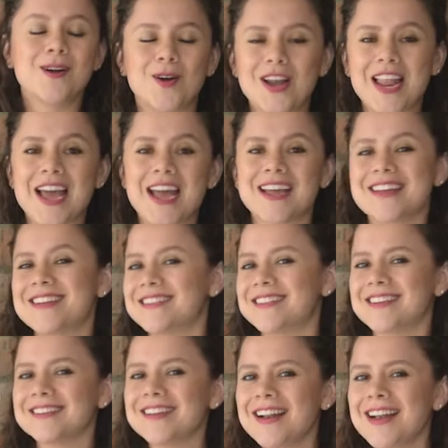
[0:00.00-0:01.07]
Hola,
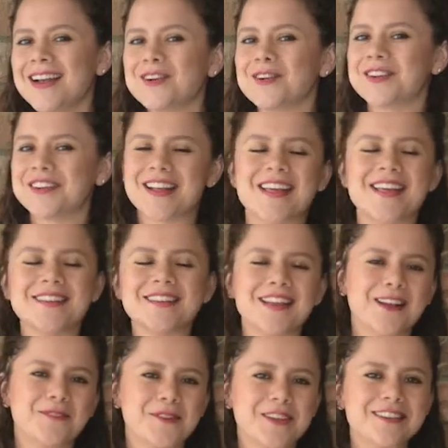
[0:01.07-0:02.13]
estás en la jornada
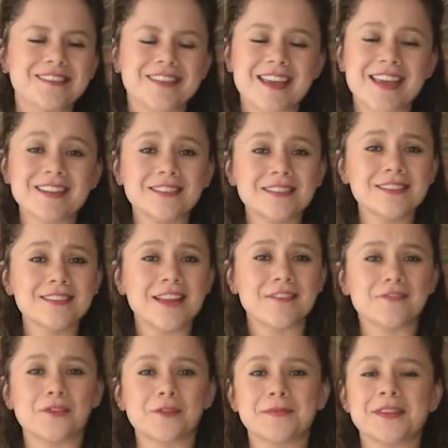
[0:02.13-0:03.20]
San Luis y esta es la
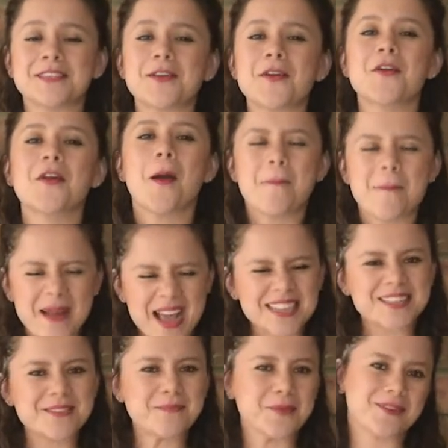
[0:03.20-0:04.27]
información
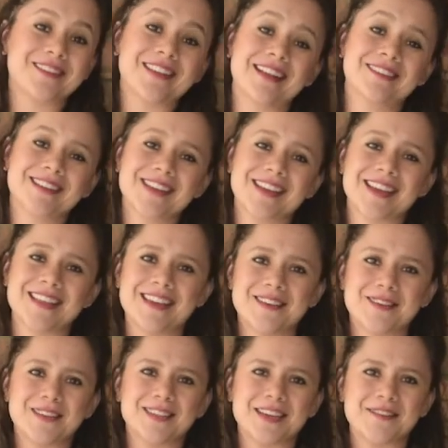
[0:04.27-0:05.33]
más importante que
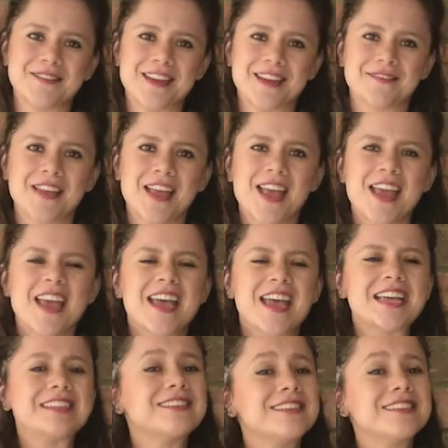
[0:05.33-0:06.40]
debes saber.
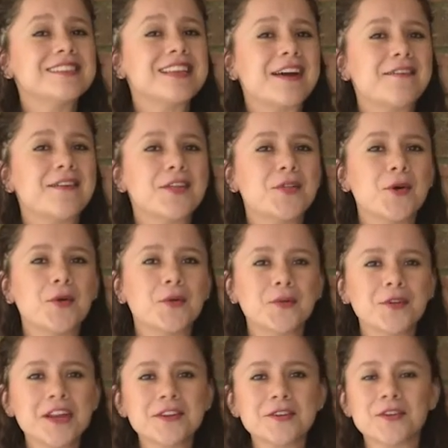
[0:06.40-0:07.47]
Este sábado,
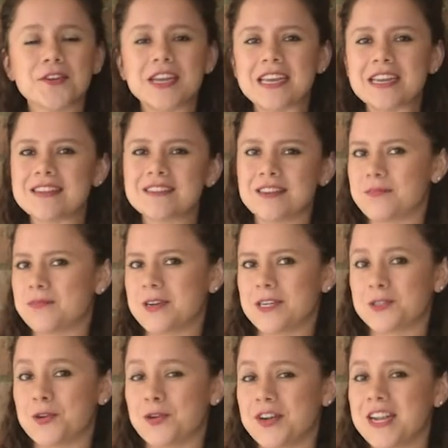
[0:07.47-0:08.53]
un arco de
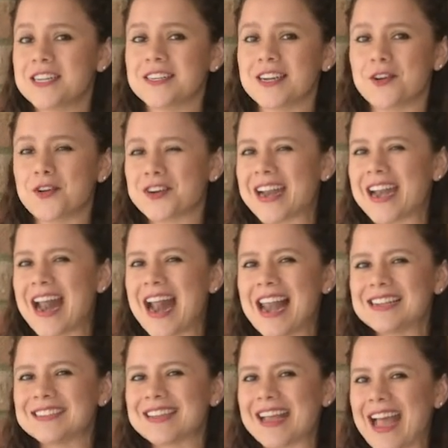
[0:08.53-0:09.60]
personas recorrerá
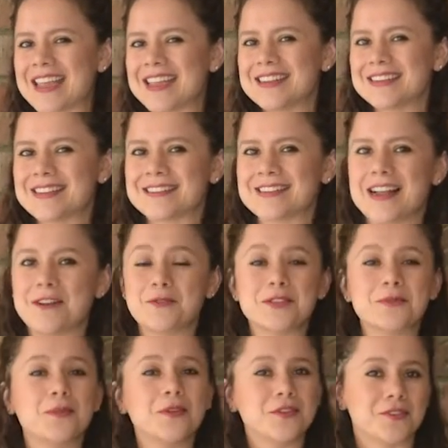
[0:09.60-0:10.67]
las calles de San
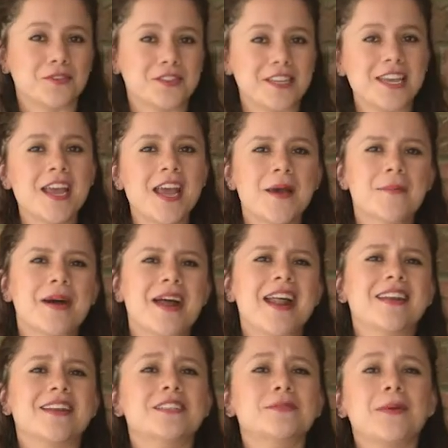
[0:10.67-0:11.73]
Luis Potosí
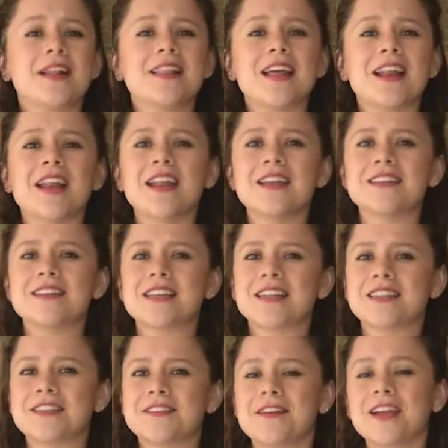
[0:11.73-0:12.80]
para respaldar la
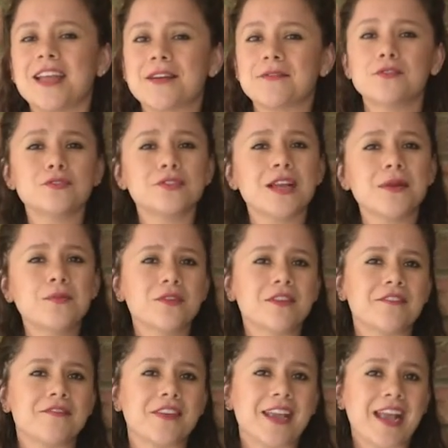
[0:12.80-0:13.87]
iniciativa que busca
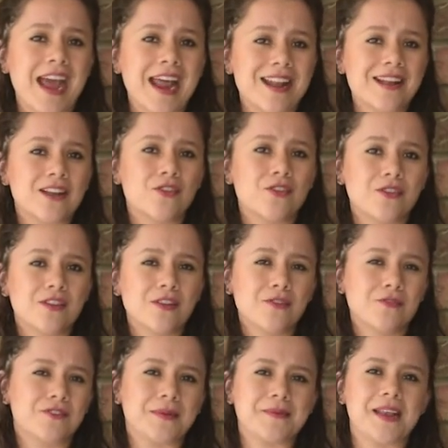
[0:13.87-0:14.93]
modificar el
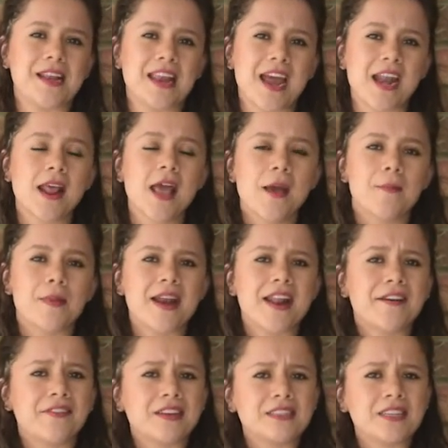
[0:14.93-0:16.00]
código familiar
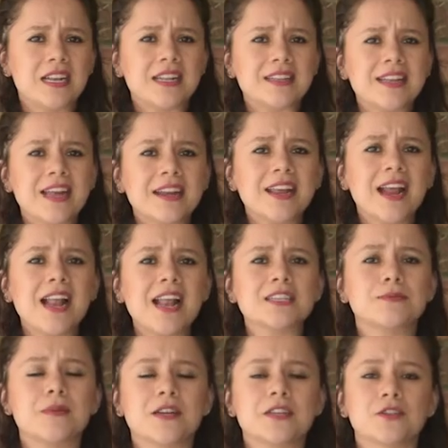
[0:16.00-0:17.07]
para facilitar que a
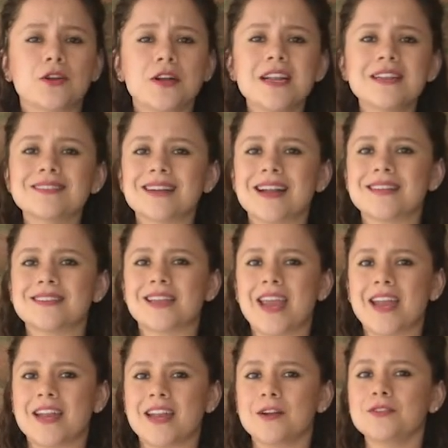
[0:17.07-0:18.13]
las personas
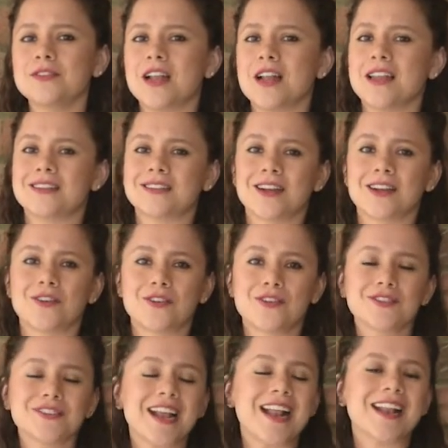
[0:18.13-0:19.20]
transgénero se les
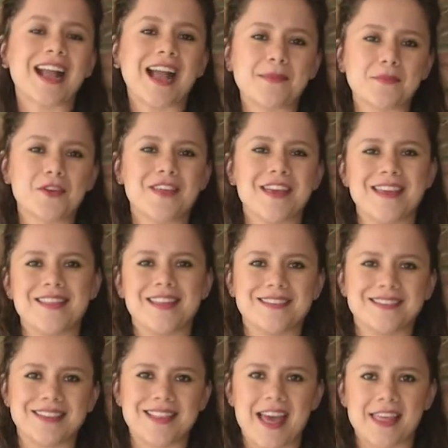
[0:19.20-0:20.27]
reconozca el cambio de
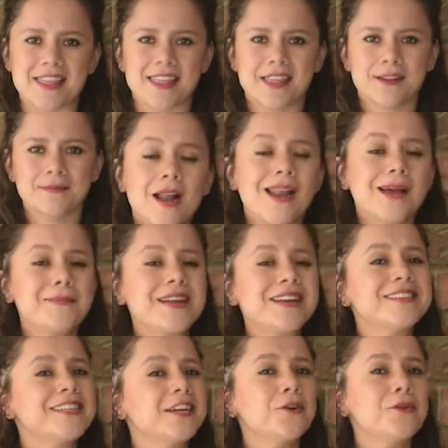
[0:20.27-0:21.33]
identidad. La
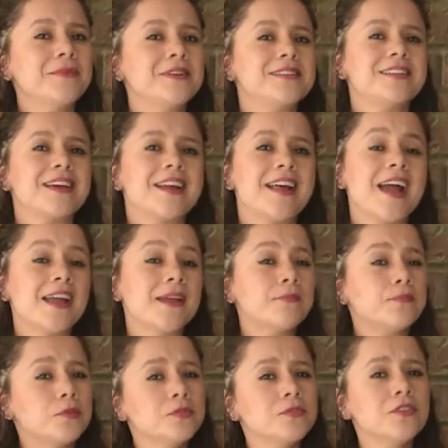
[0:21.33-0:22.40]
marcha comenzará
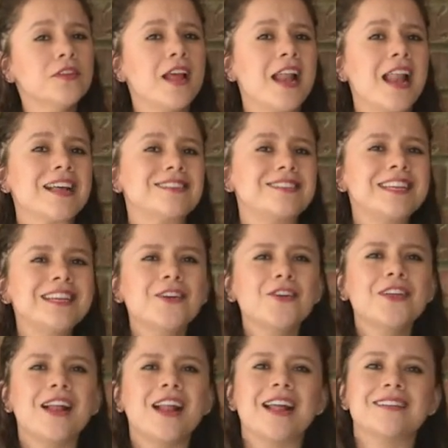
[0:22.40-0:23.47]
en punto de las 5
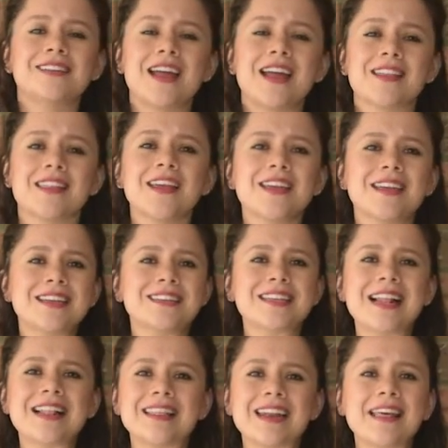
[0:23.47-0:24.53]
de la tarde y
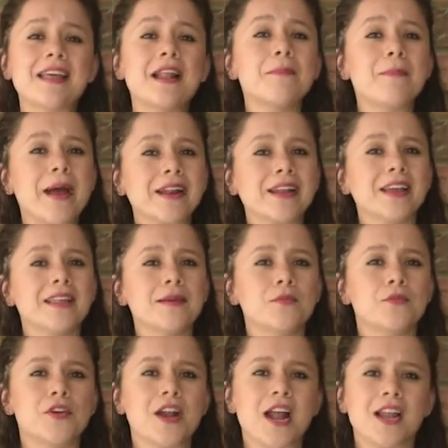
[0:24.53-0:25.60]
saldrá del Parque de
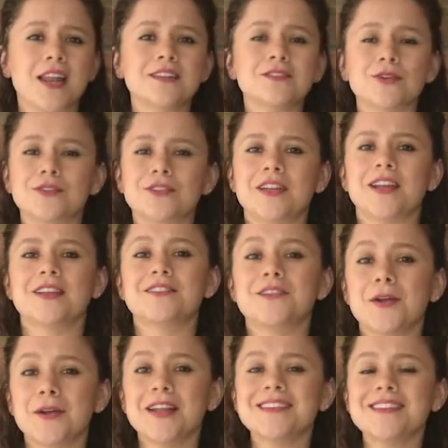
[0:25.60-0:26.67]
Morales con
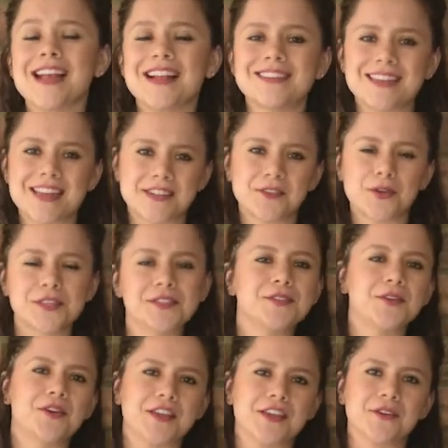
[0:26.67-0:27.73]
dirección hacia el centro
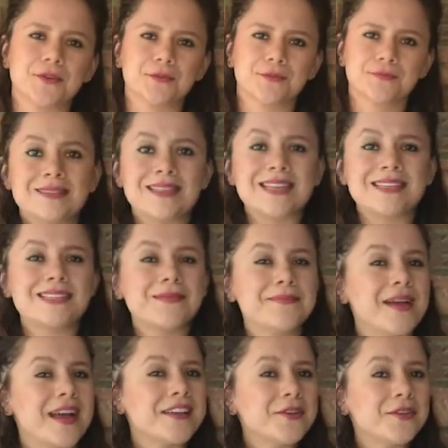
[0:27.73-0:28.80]
histórico. Desde
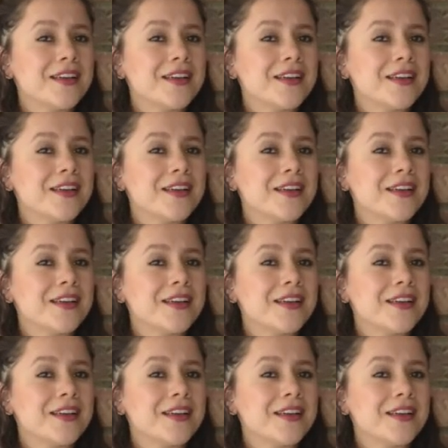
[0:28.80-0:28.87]
mayo